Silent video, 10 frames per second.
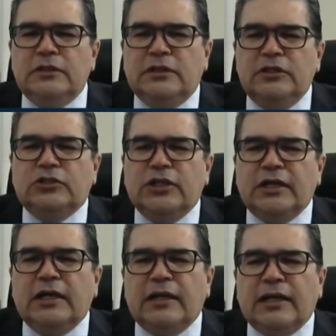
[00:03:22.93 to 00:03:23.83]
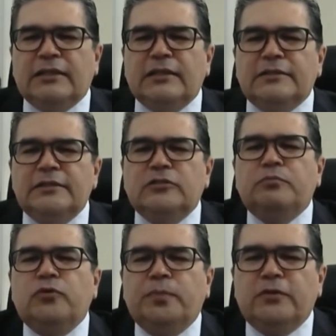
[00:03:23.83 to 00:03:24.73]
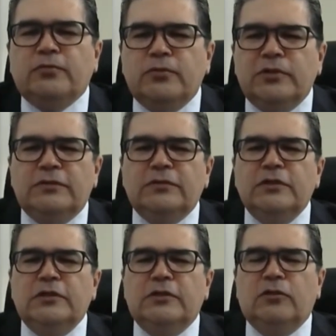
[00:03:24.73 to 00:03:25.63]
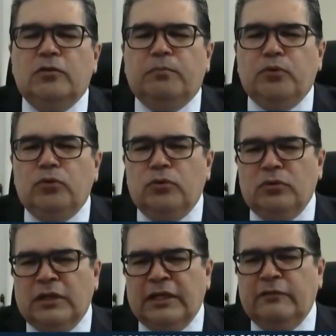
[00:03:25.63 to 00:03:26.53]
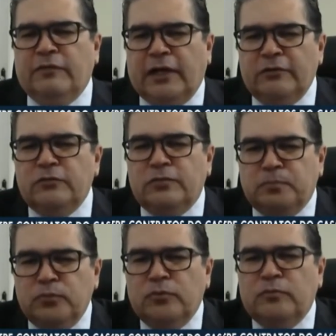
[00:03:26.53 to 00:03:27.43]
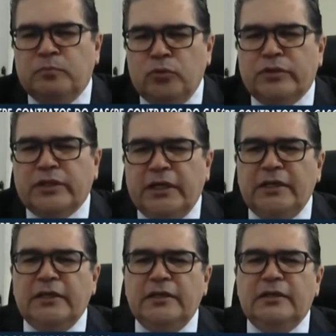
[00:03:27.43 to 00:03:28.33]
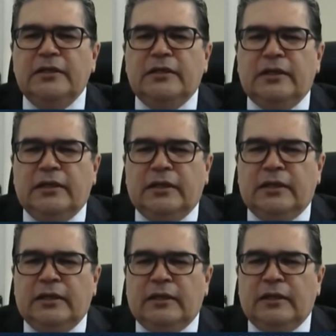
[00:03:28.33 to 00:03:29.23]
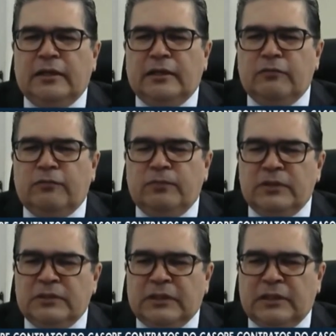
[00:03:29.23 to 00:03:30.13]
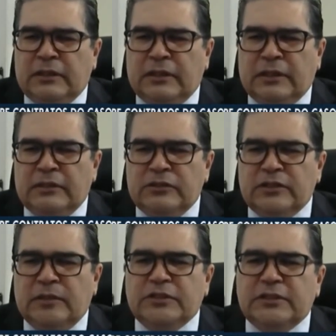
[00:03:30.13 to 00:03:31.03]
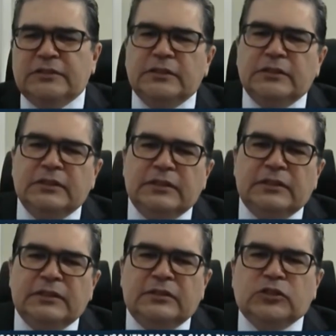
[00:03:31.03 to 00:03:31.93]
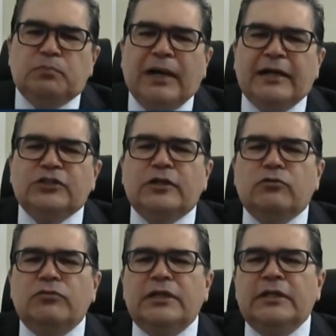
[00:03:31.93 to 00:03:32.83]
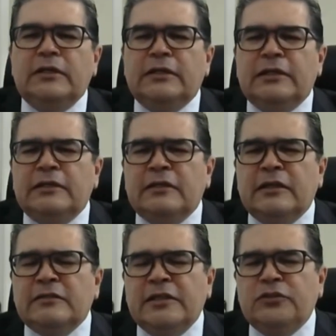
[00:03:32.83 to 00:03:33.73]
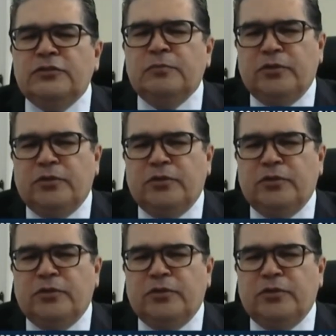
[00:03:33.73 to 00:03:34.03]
que chega lá trazido por pessoas ou por levados por, por quem, é, é, digamos assim, despacha com ele este